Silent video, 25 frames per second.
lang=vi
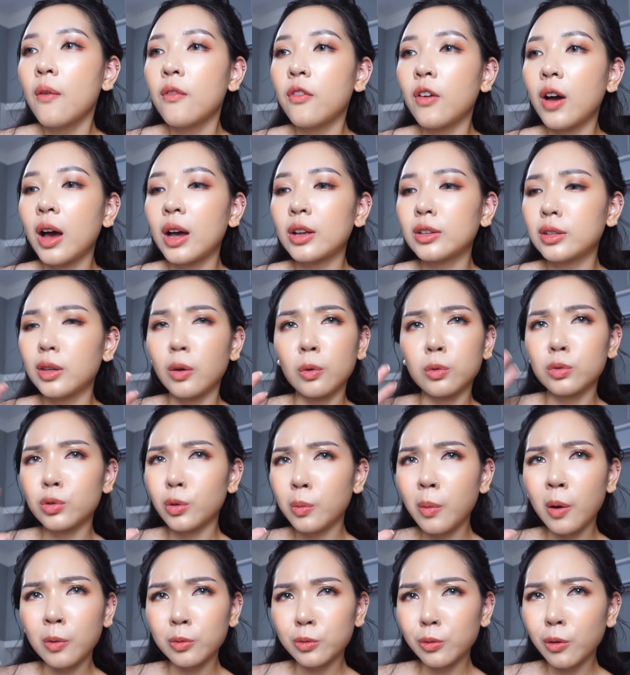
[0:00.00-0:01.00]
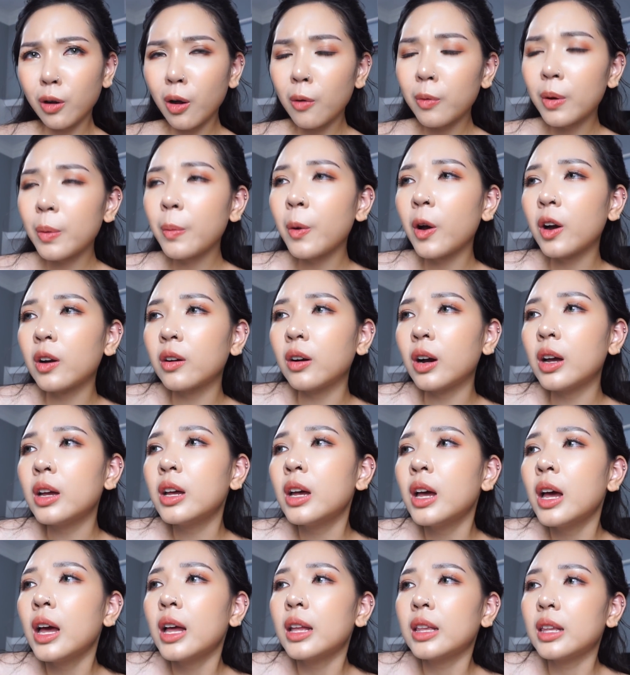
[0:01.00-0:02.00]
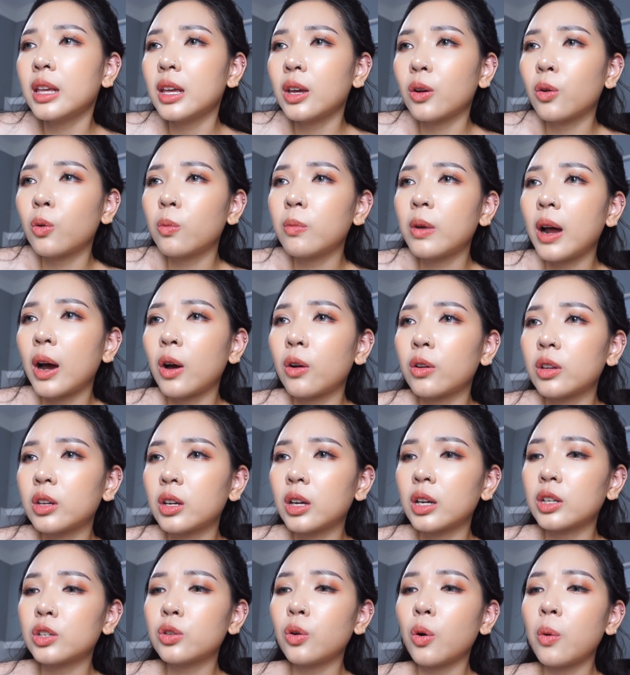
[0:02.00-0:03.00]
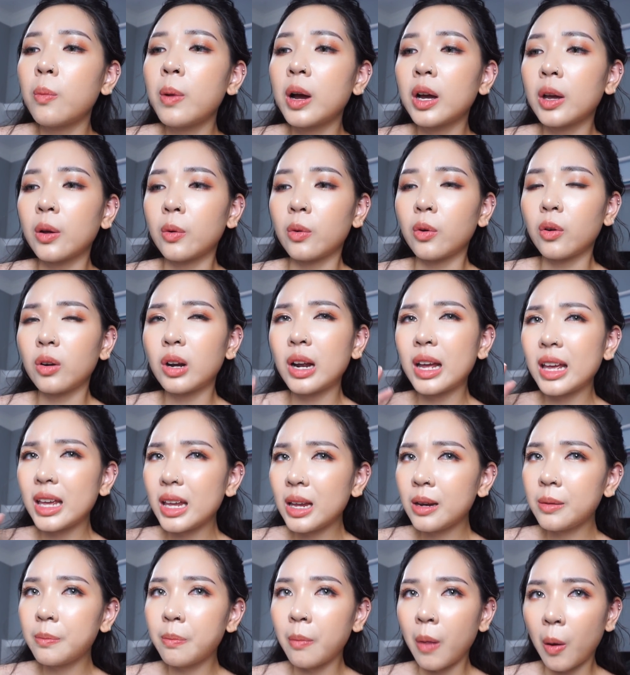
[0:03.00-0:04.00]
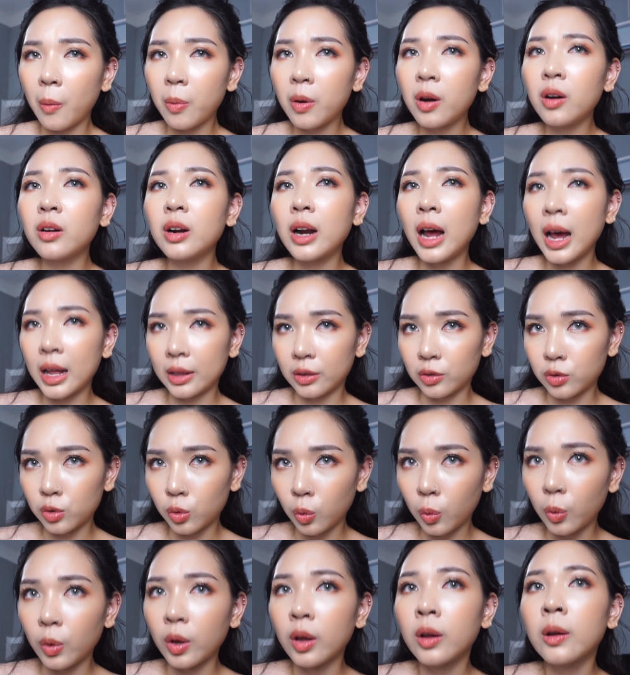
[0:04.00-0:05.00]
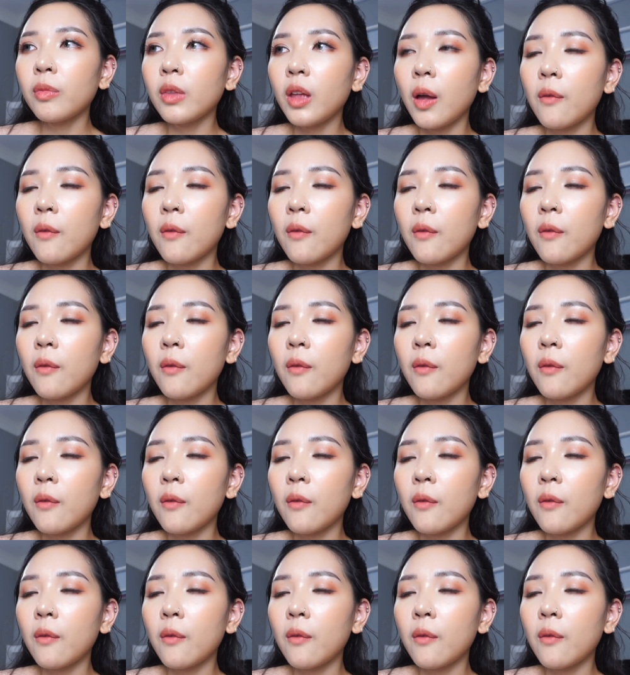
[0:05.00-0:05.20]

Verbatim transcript: Và kiểu chỗ mọc chỗ không ấy mọi người, thì cũng đã có những cái chỗ mà kiểu nó đã ít mọc hơn hẳn rồi.